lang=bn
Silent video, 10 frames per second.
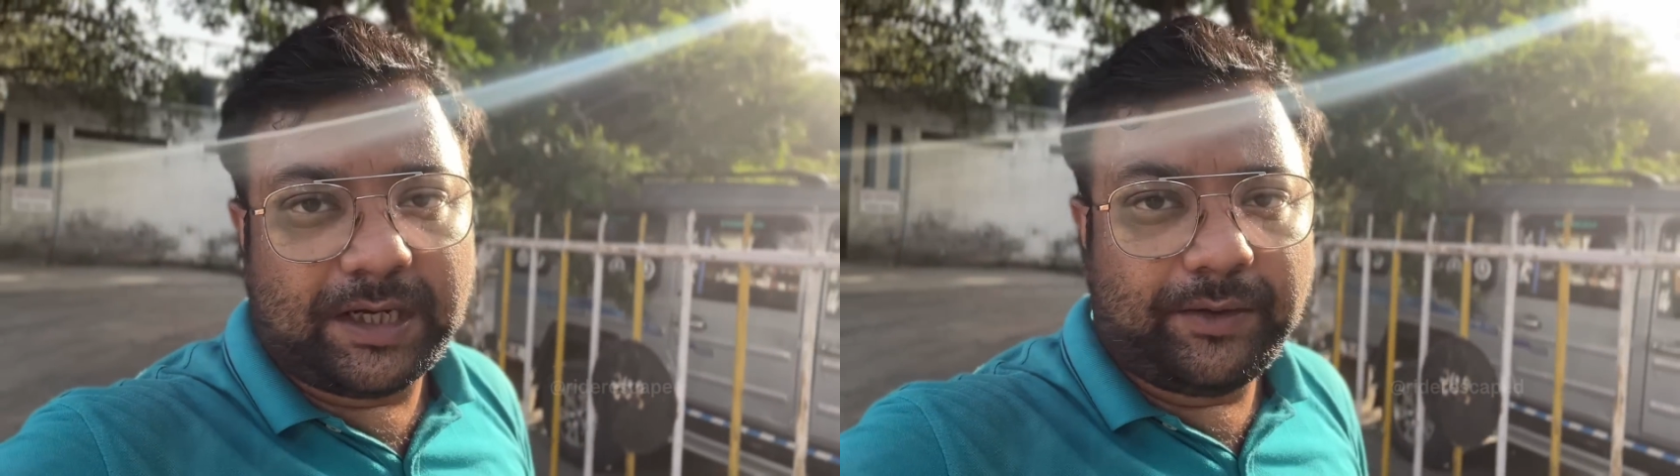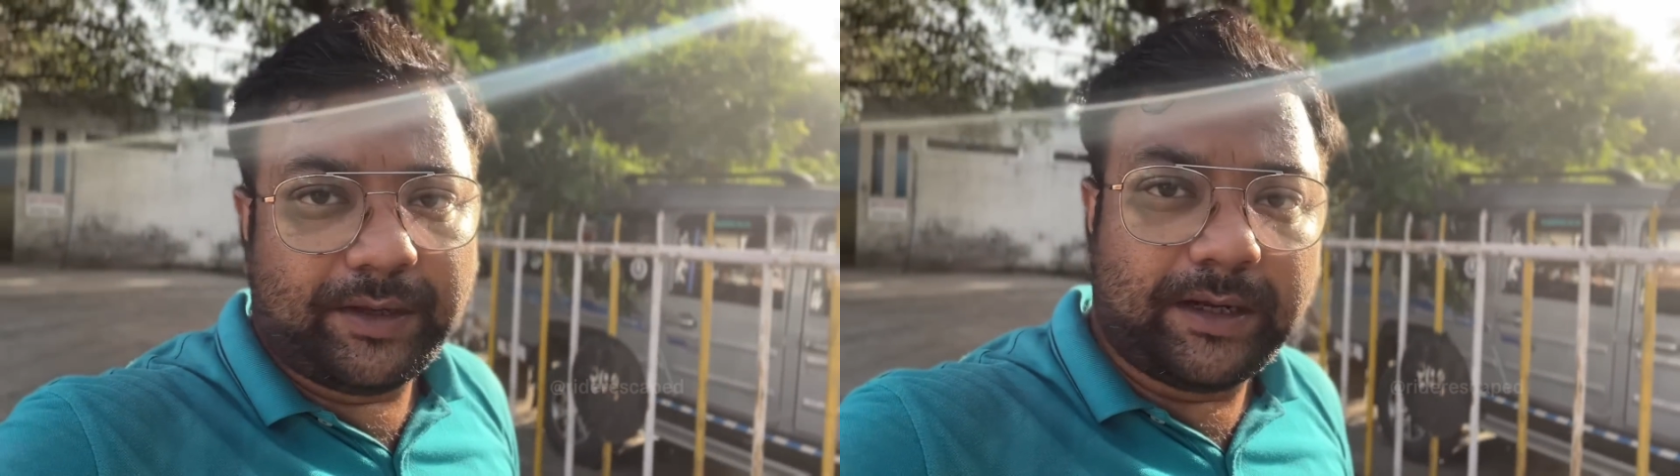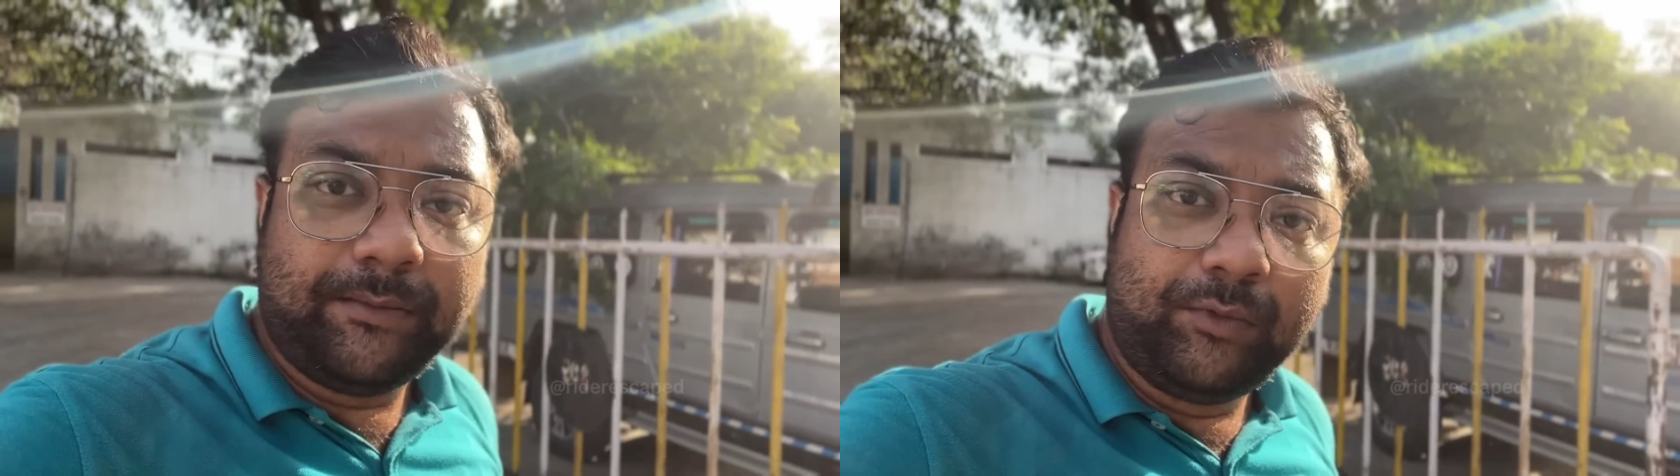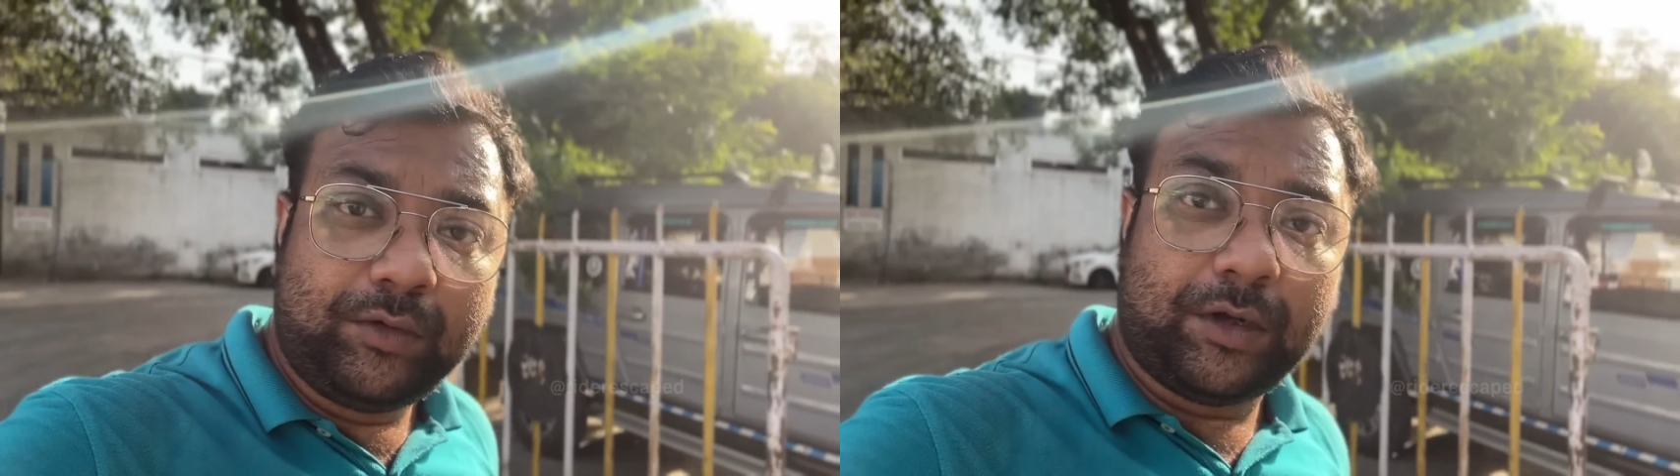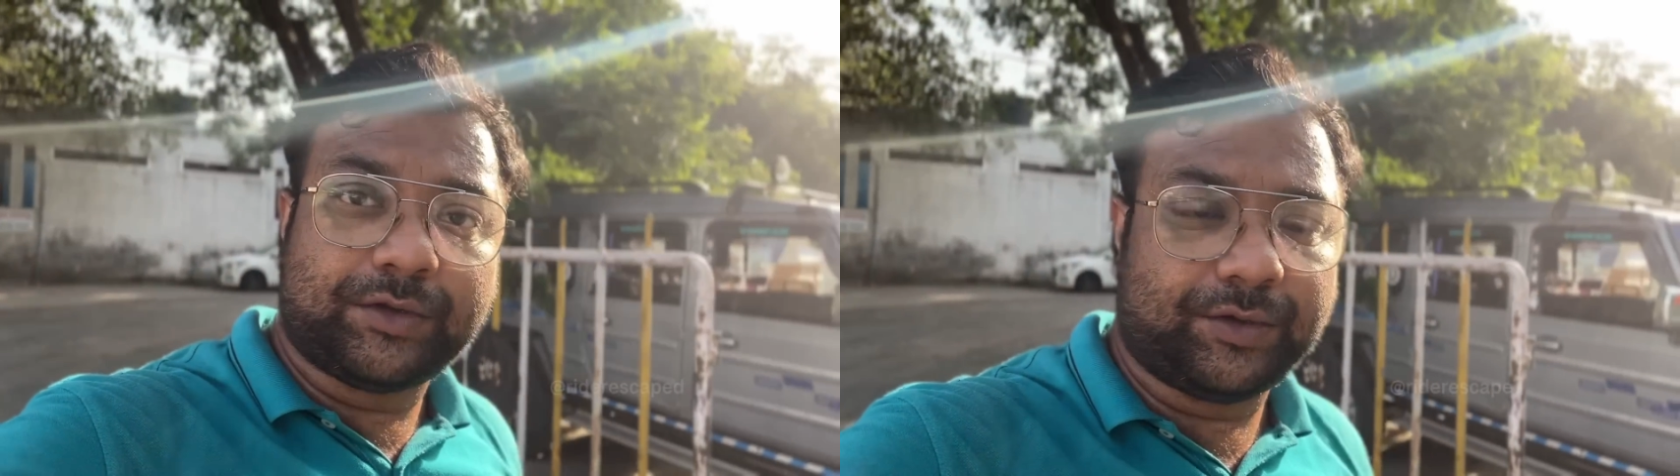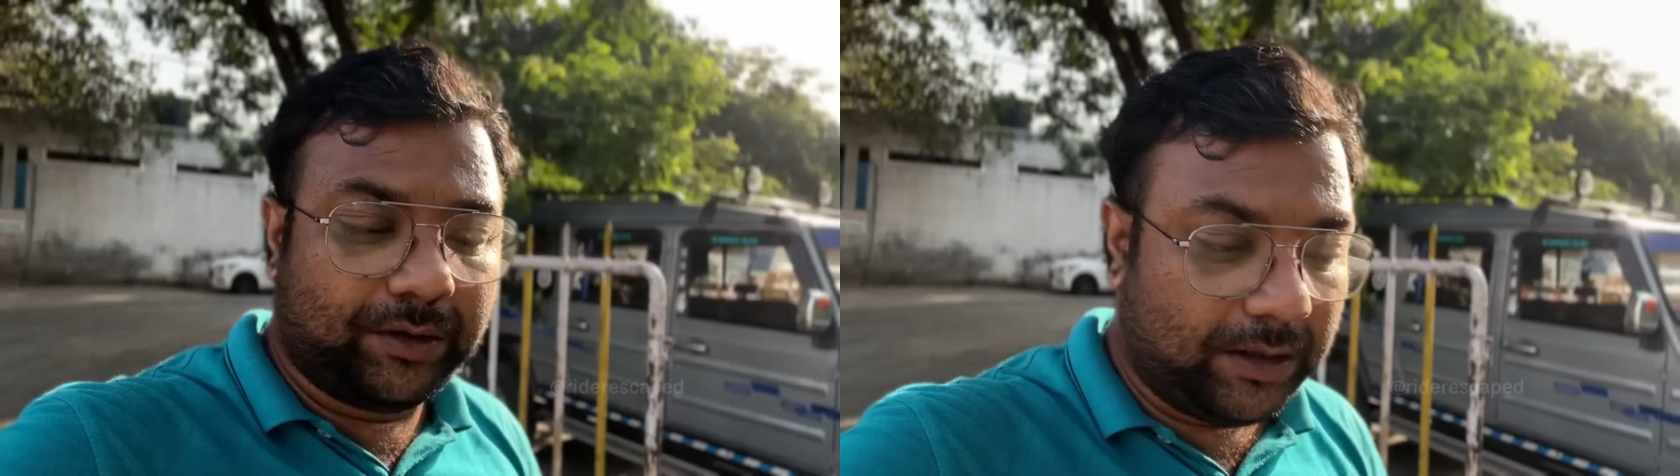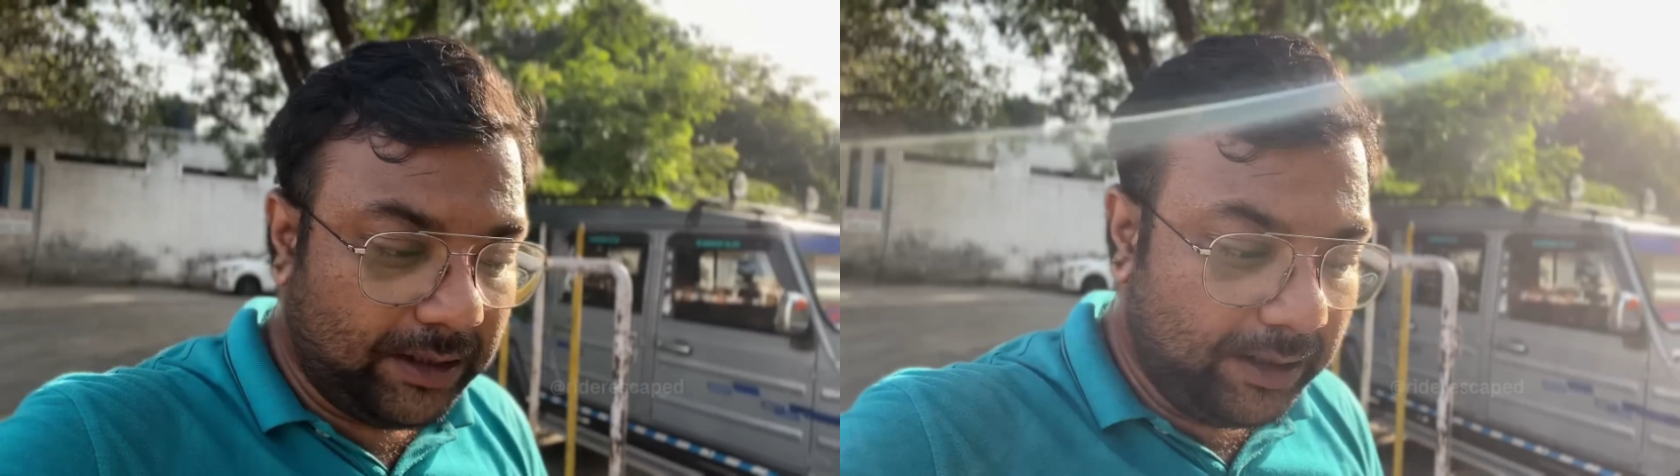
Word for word: ছাড়াও এখানে মুখ দর্শন হয়